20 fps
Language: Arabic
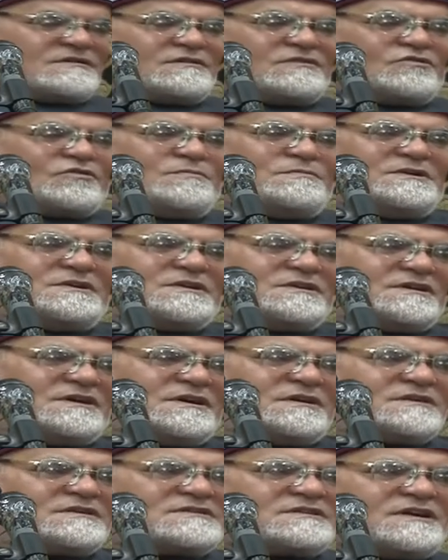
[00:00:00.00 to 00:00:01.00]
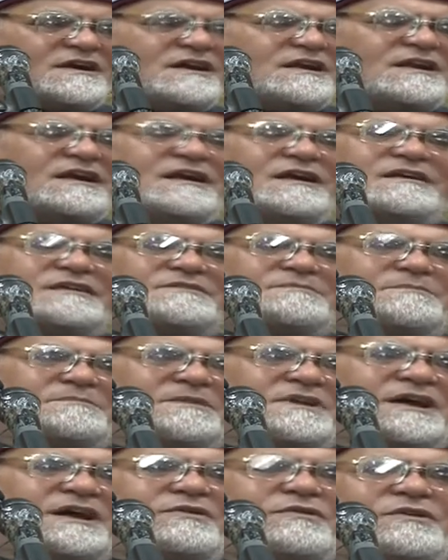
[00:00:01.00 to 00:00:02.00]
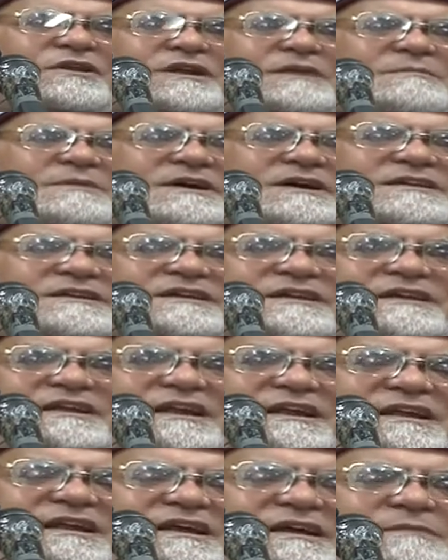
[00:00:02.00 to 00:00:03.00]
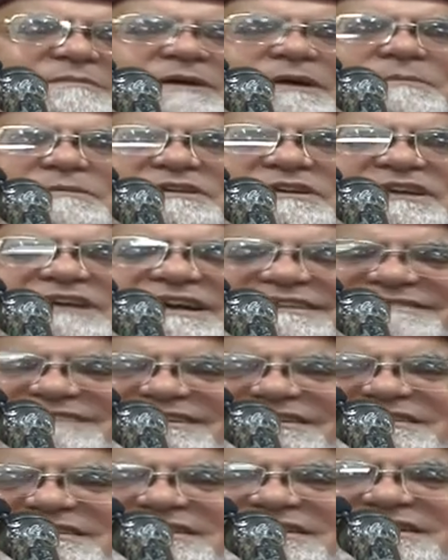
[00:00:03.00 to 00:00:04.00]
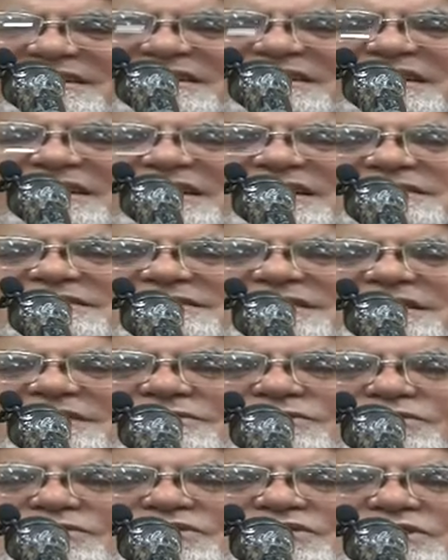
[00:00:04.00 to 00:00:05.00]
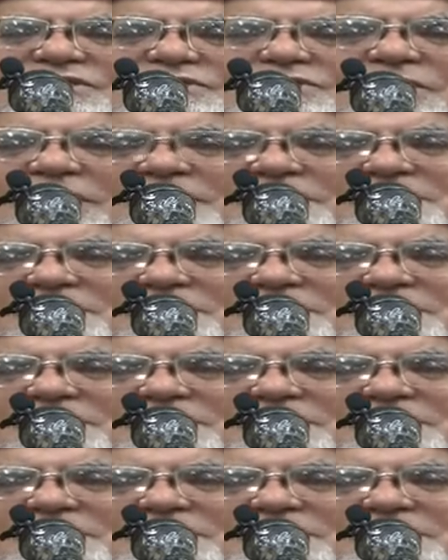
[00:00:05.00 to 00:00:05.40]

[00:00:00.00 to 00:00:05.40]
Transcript: ربع القاع تعالى املأوا الأماكن الأمامية حتى توجدوا